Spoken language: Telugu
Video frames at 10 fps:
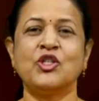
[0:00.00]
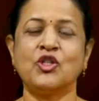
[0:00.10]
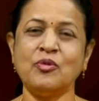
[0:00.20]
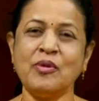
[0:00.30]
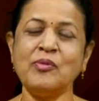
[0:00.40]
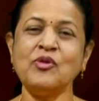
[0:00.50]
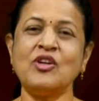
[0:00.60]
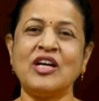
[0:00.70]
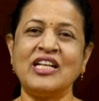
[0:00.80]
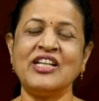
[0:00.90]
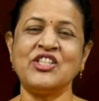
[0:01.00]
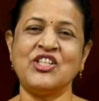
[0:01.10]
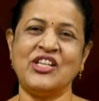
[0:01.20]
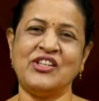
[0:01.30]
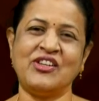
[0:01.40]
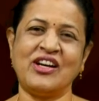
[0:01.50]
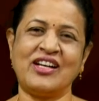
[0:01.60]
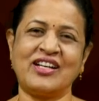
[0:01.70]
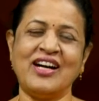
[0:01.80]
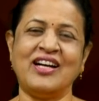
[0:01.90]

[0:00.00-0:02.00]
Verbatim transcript: శుభము కలగ చేయనుగాక